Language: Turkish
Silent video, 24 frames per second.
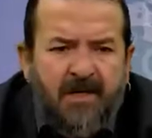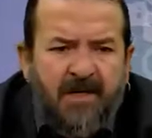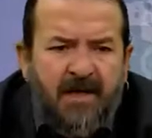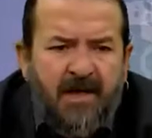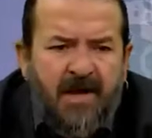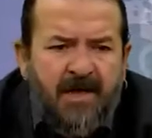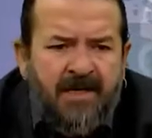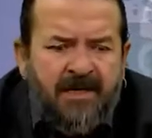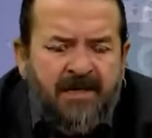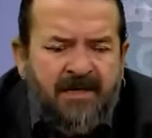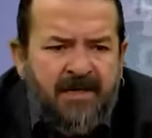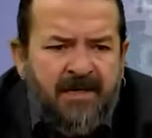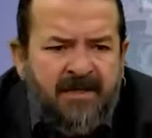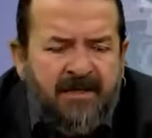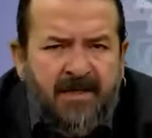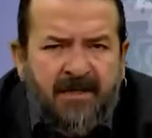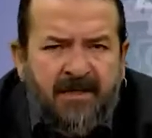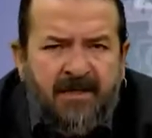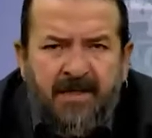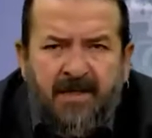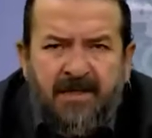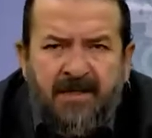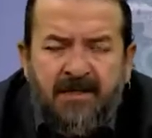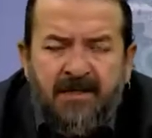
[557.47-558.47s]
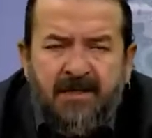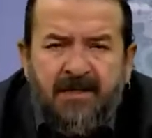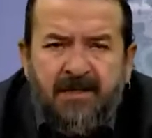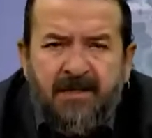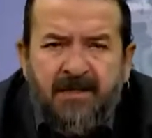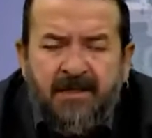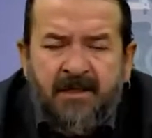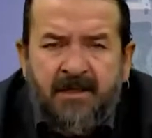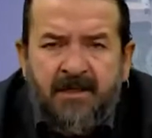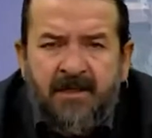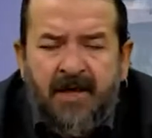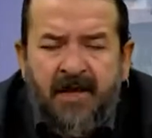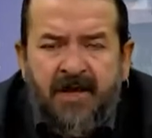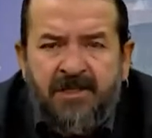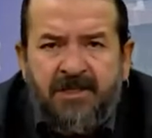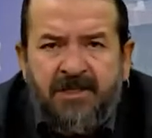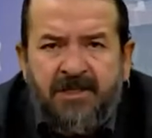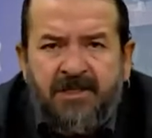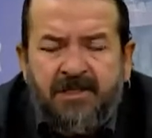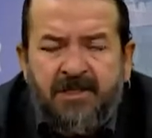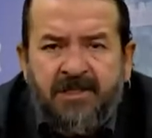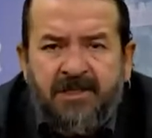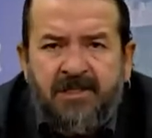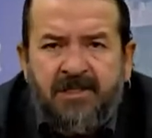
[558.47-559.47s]
Ersin Tatar'dır e,
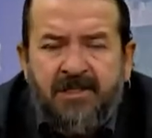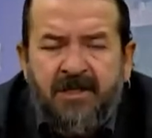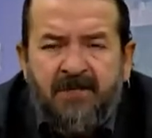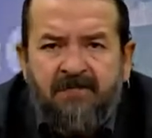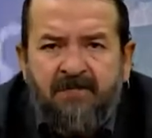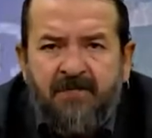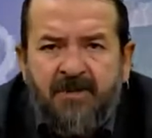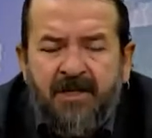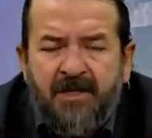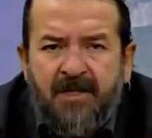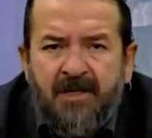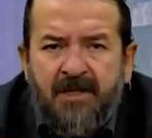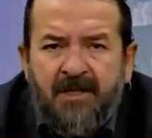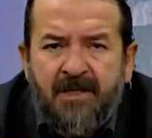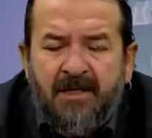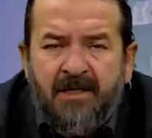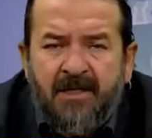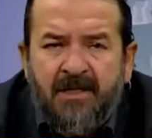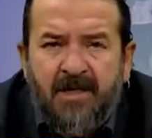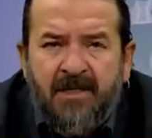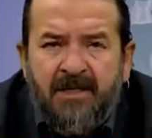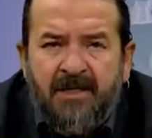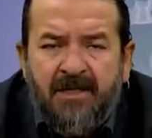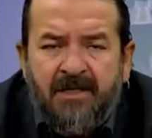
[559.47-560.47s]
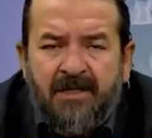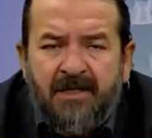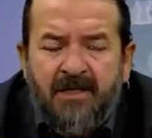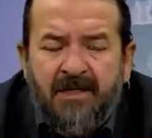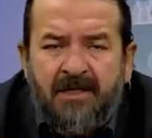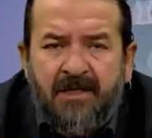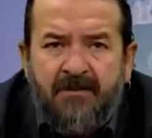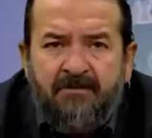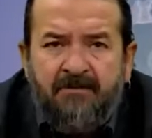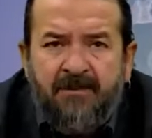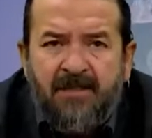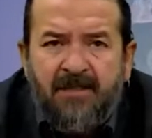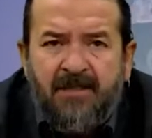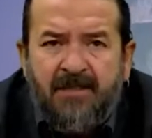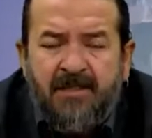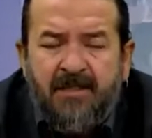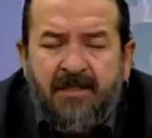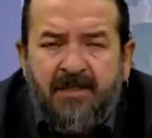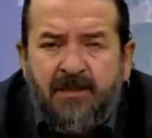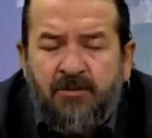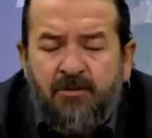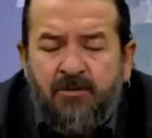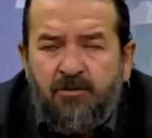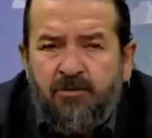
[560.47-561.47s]
açıkçası. E, gerçekten Kıbrıs
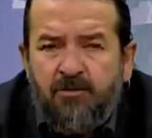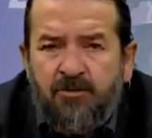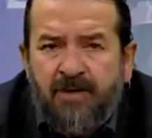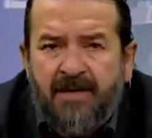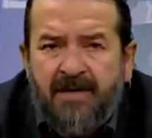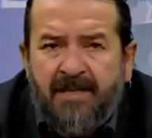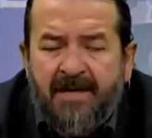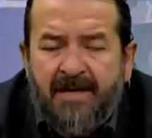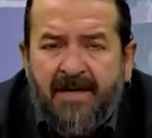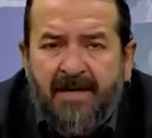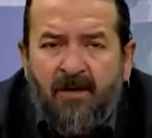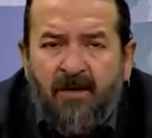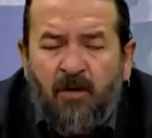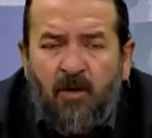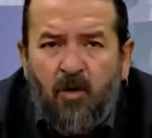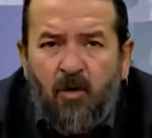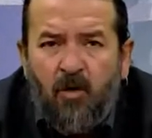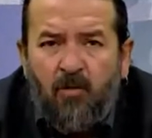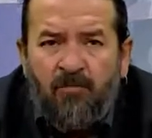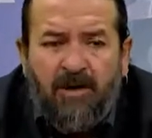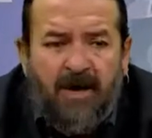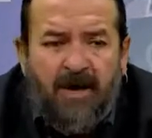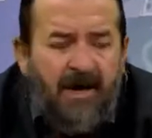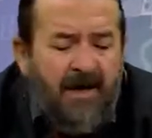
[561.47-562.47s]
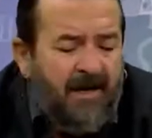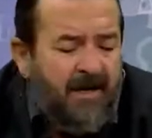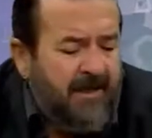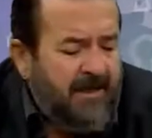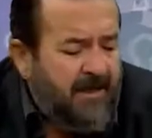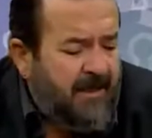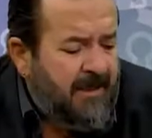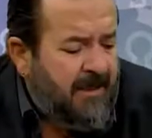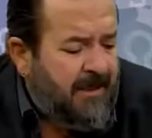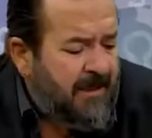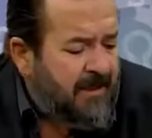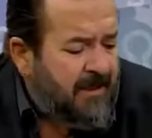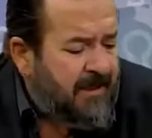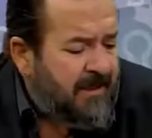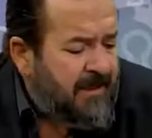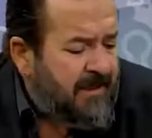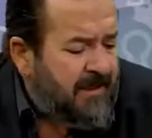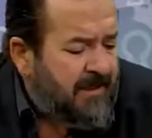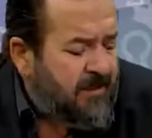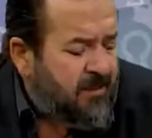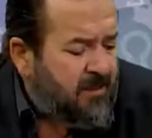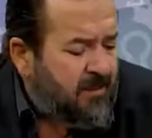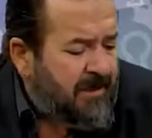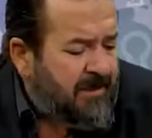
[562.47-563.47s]
Türk lideri olmanın
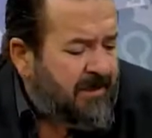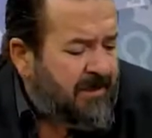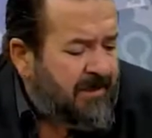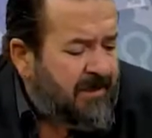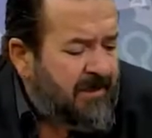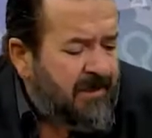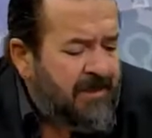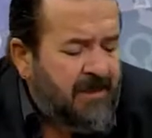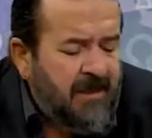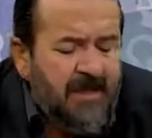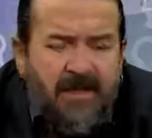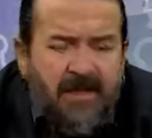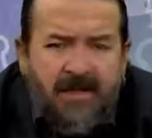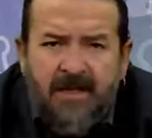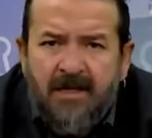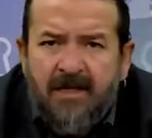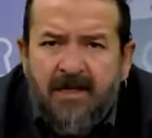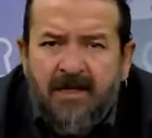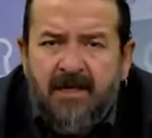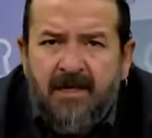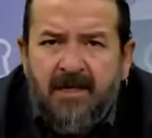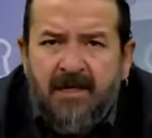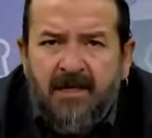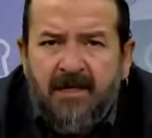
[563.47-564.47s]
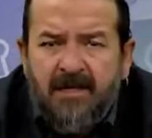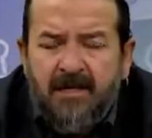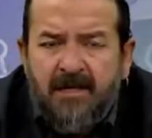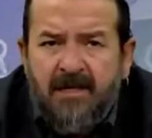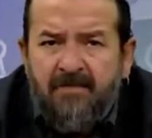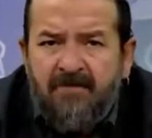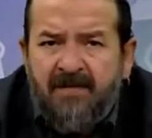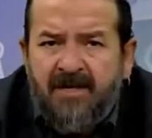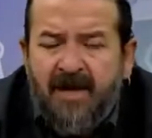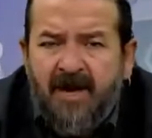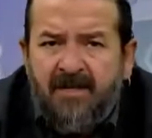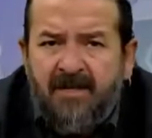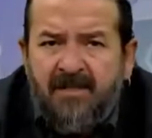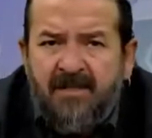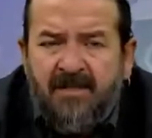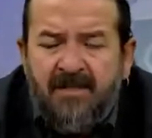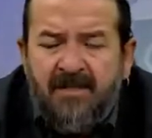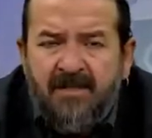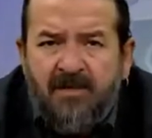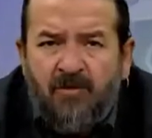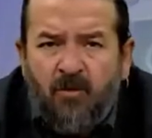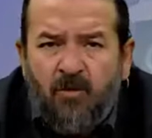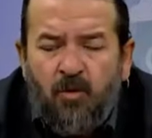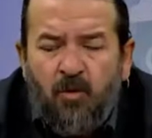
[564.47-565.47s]
olmasının
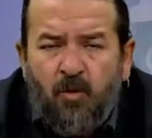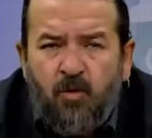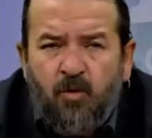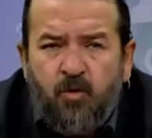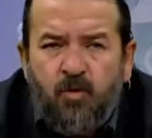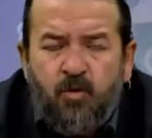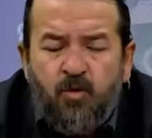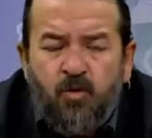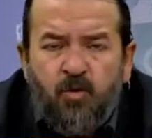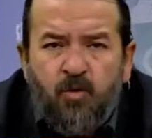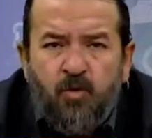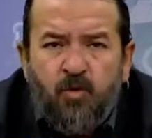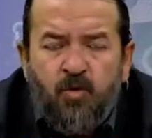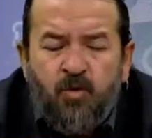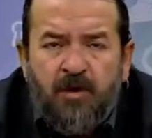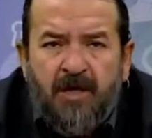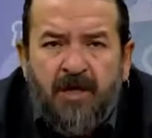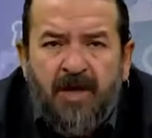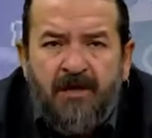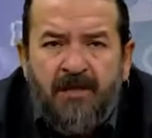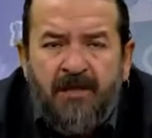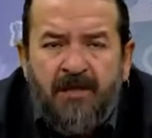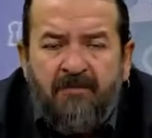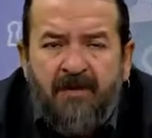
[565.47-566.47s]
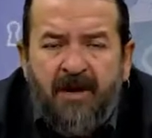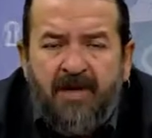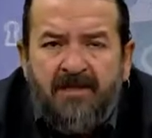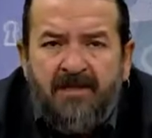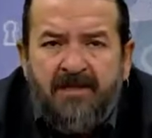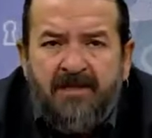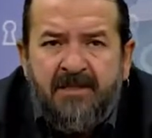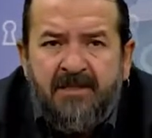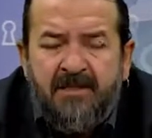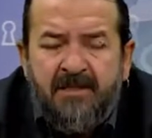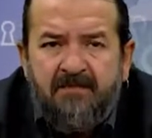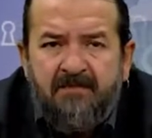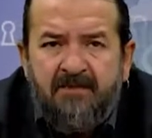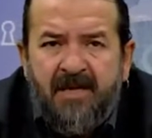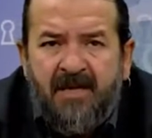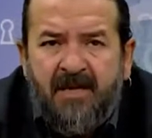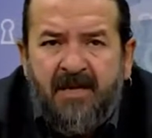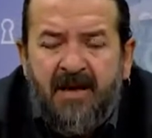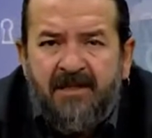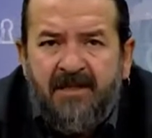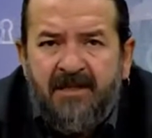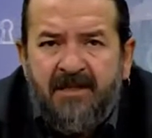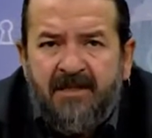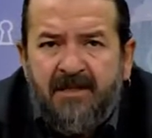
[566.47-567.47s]
imkansız olduğu, kendi partisinin bile
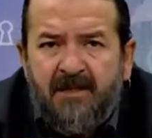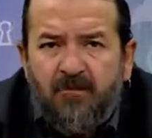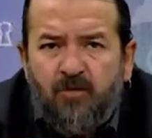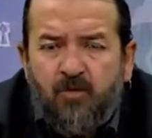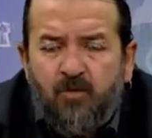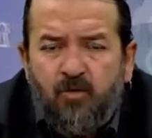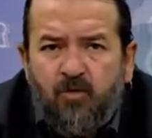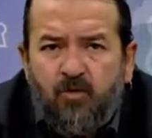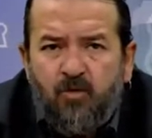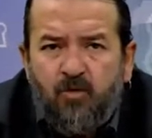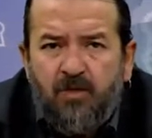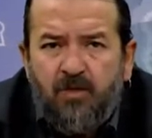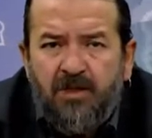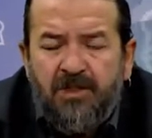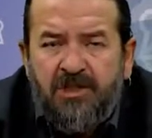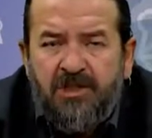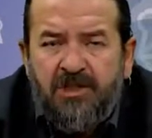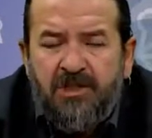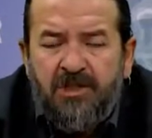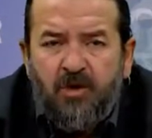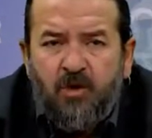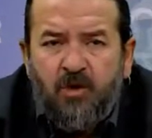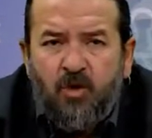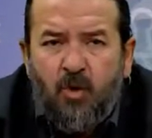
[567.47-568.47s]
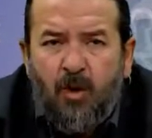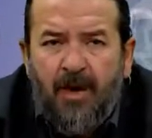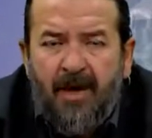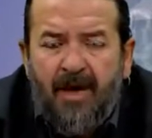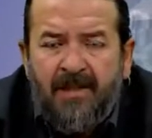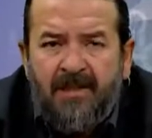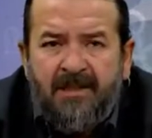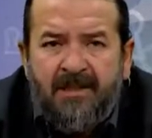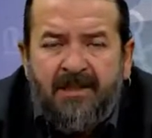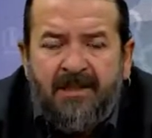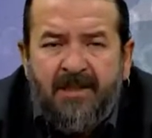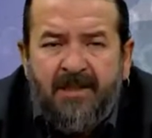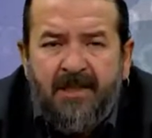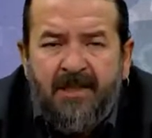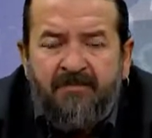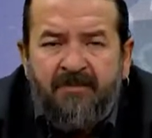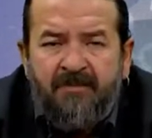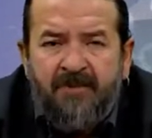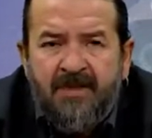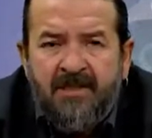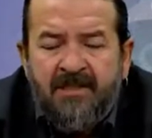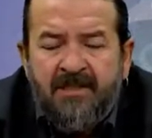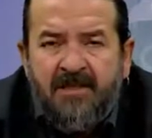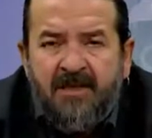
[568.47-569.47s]
kendisinden kurtulduğu için dua ettiği,
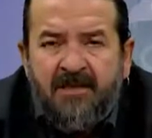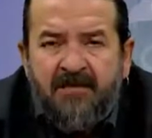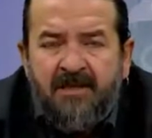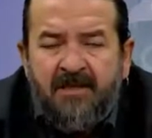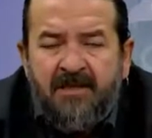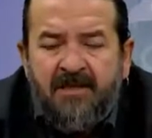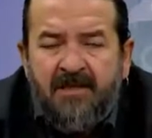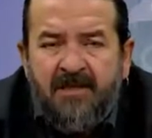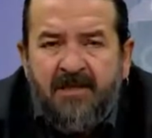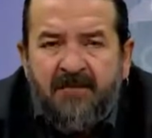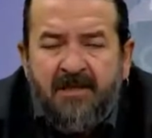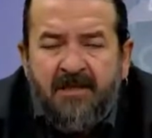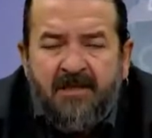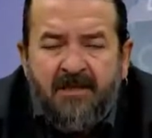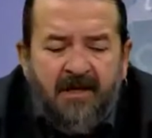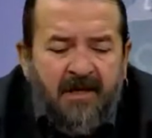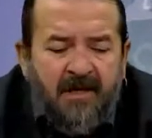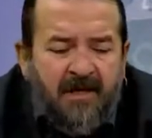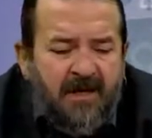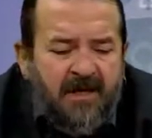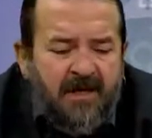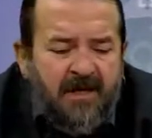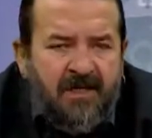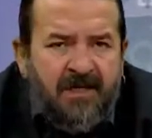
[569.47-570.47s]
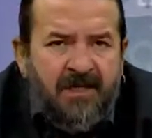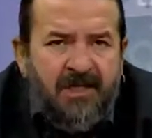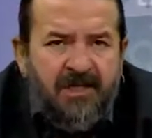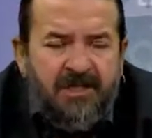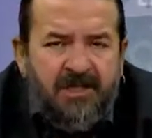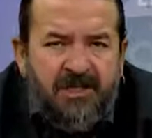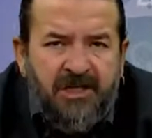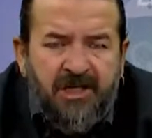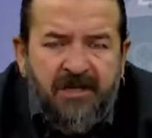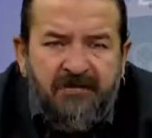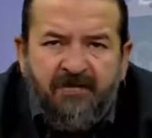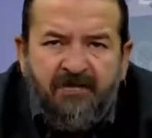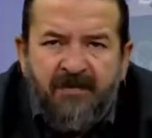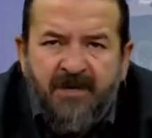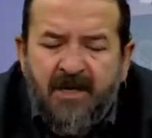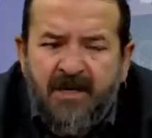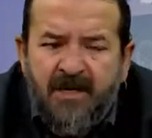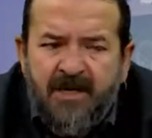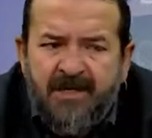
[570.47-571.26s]
sevindiği bir kişi.